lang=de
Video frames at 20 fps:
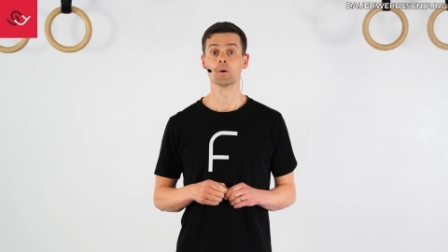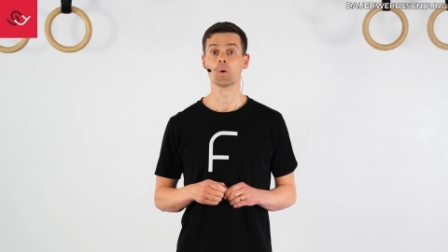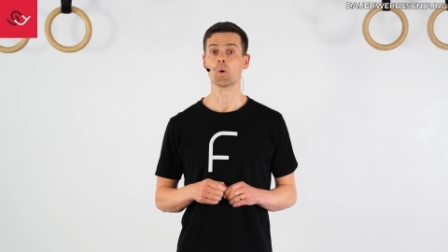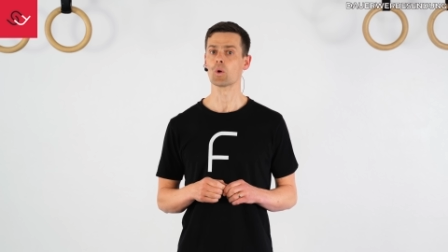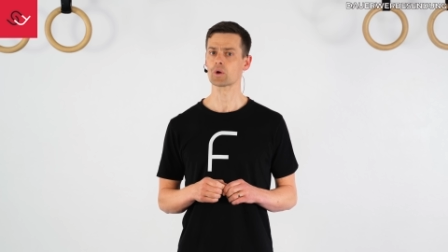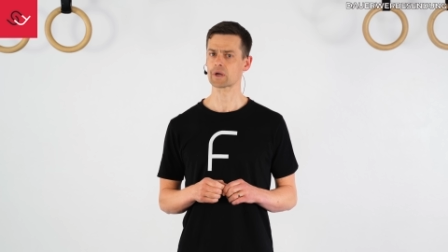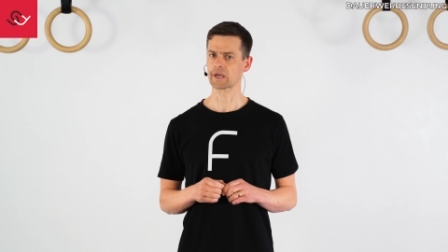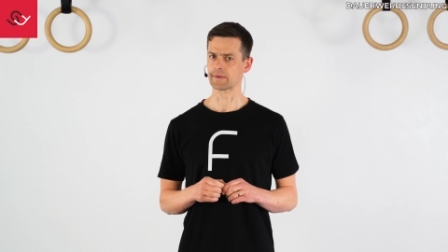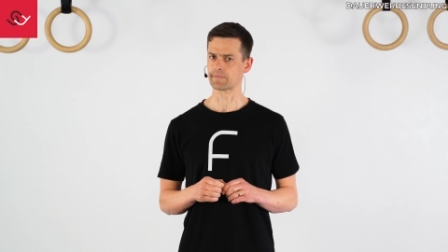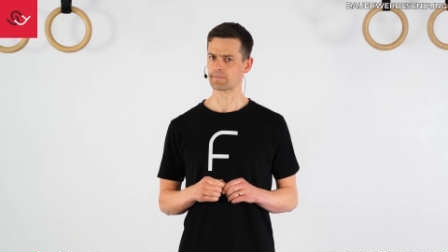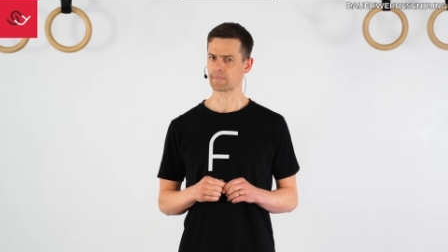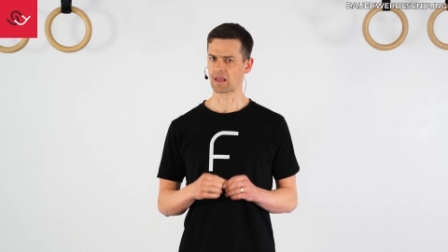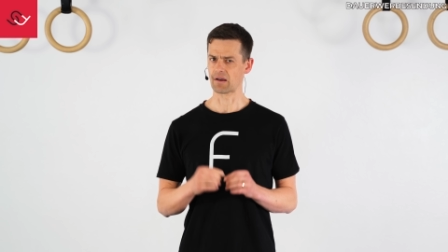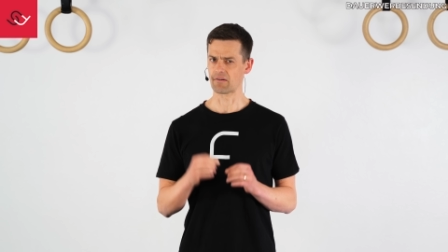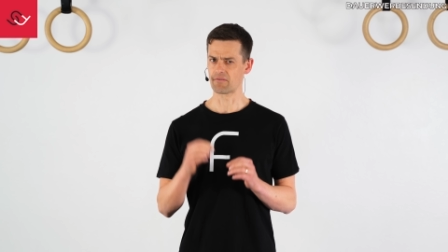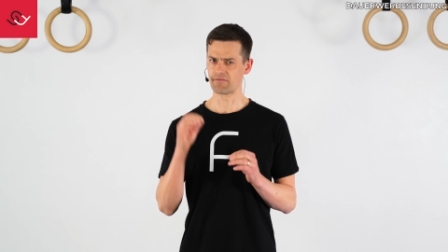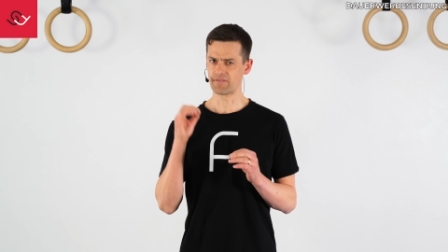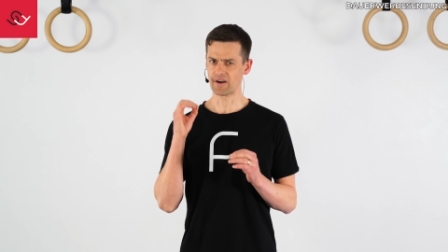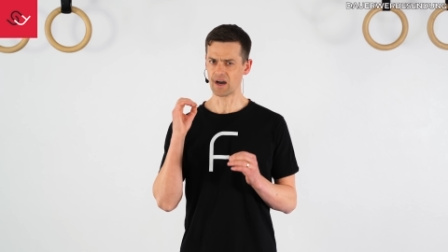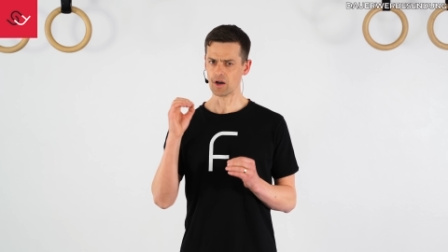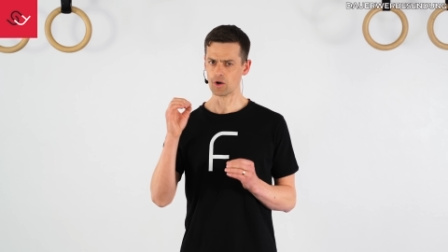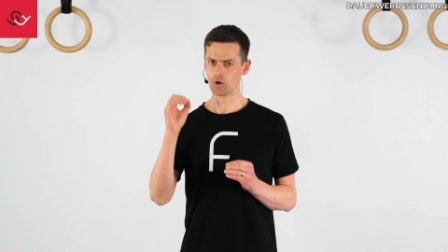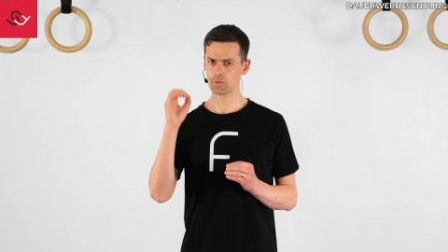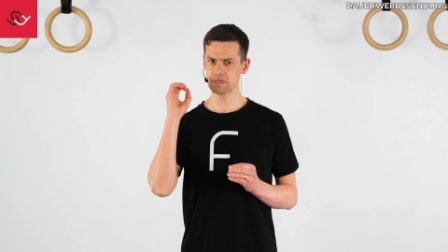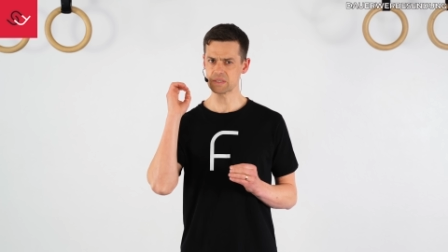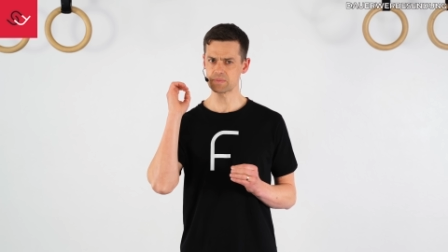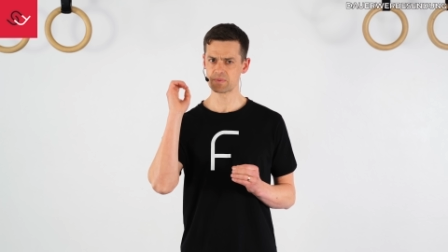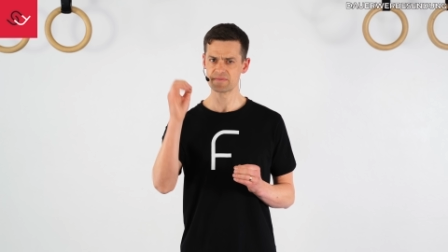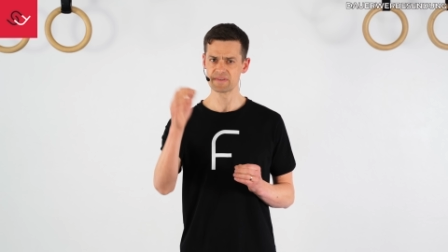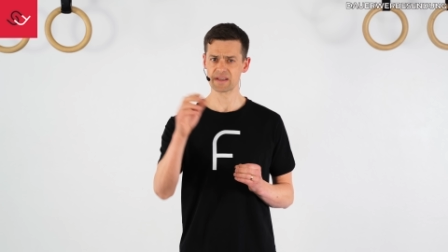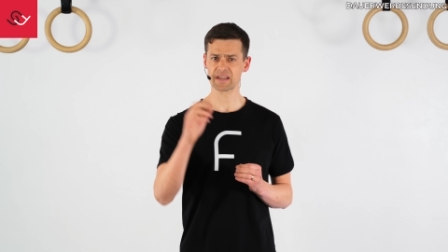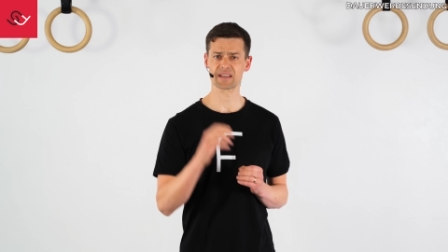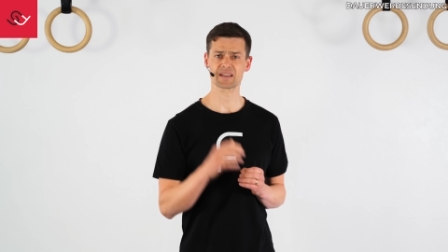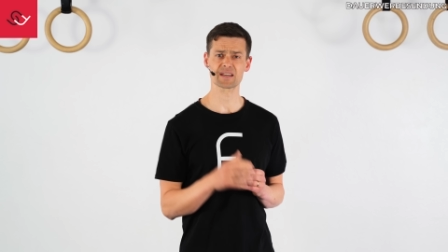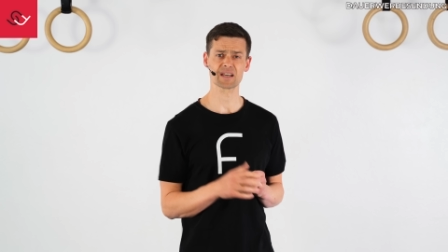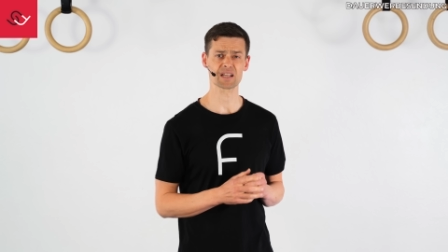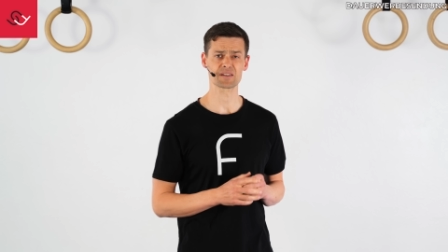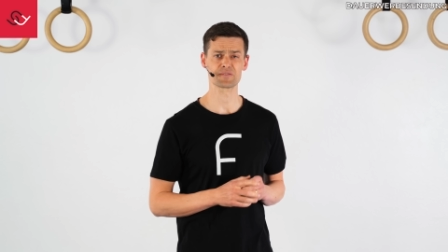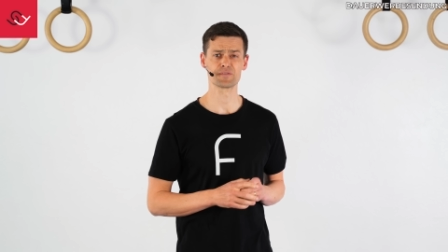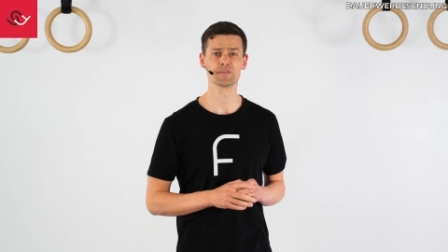Okay, warum ist
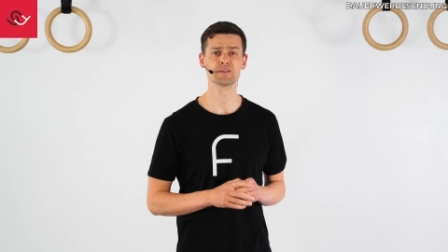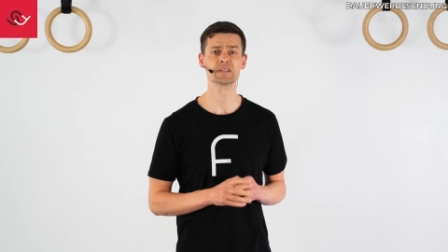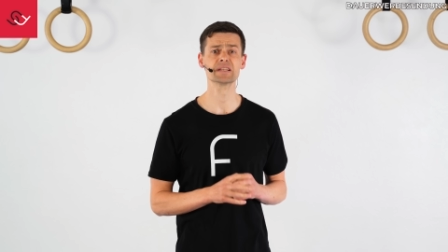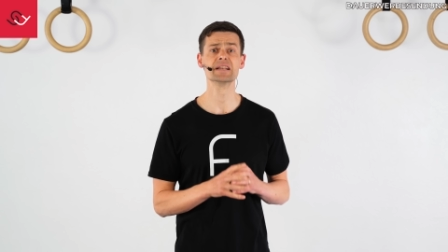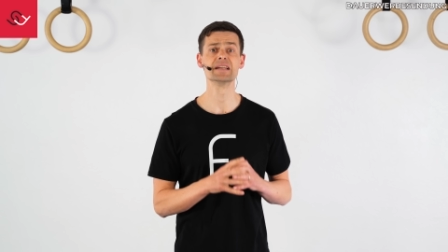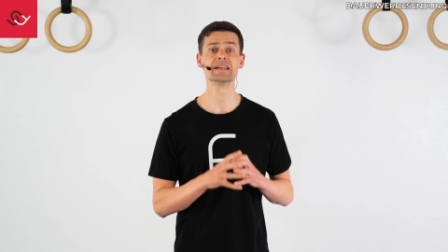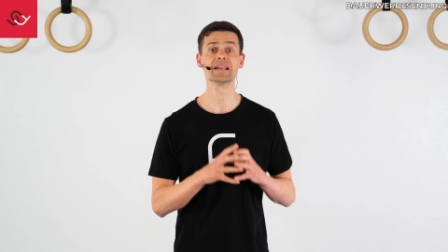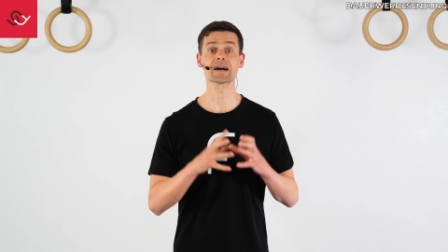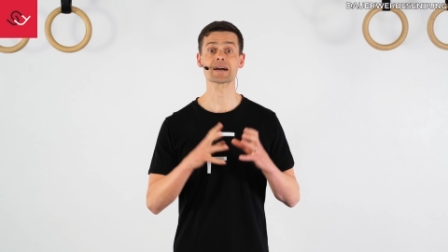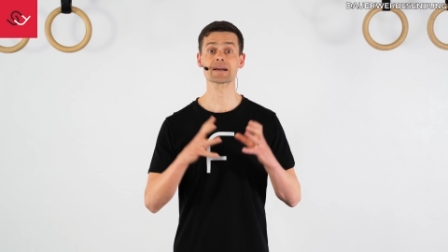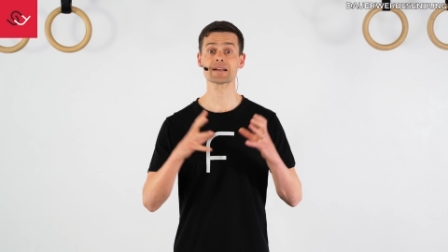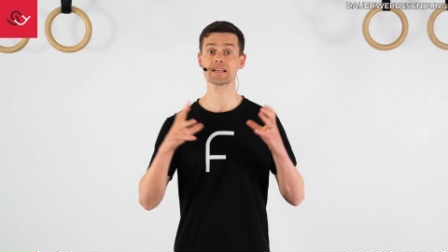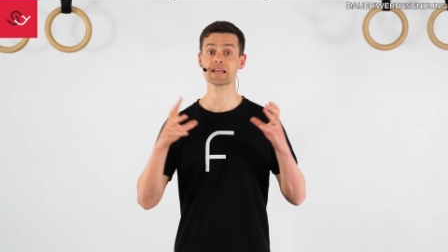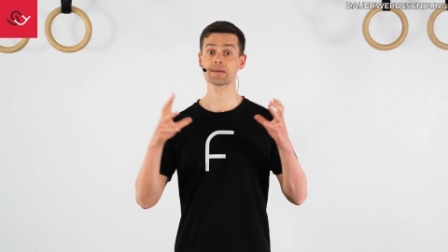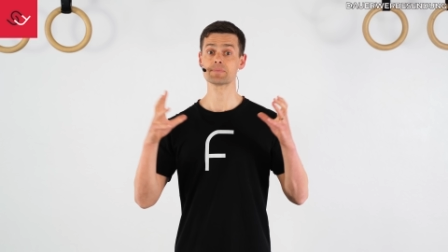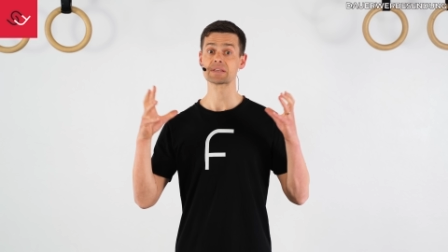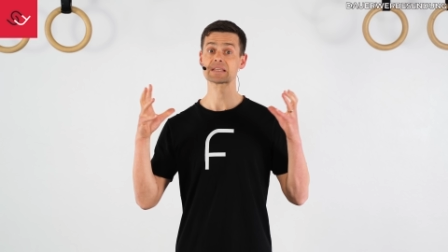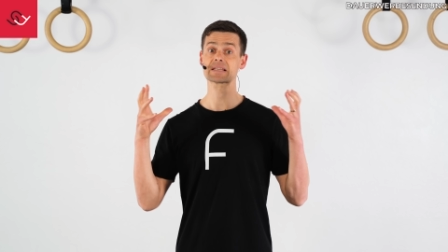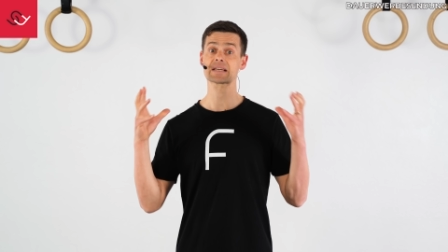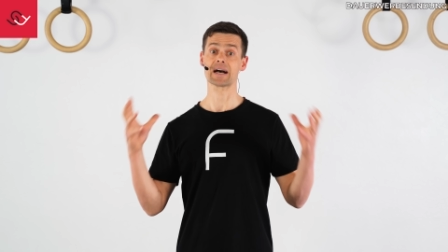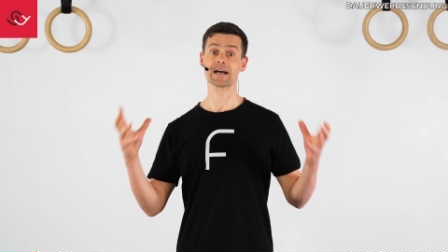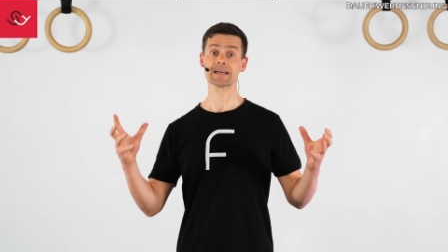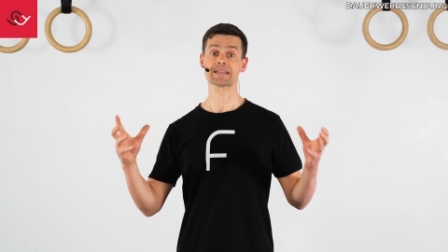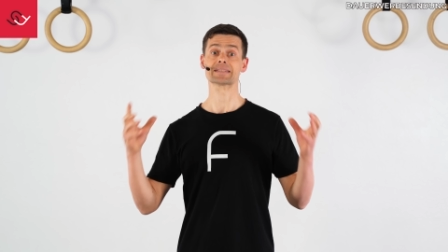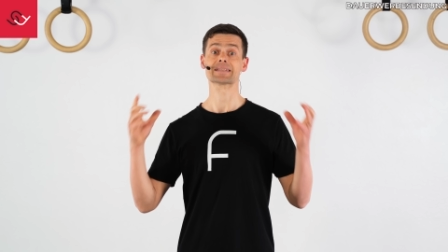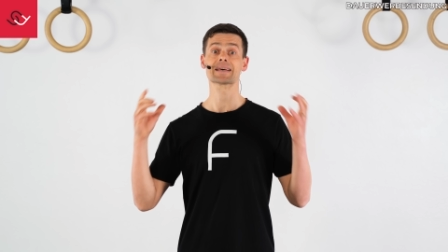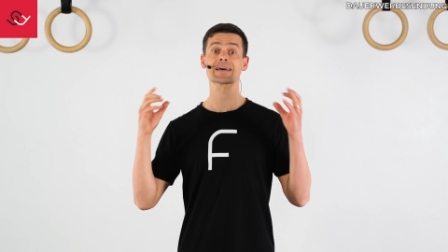Beweglichkeit für die Langlebigkeit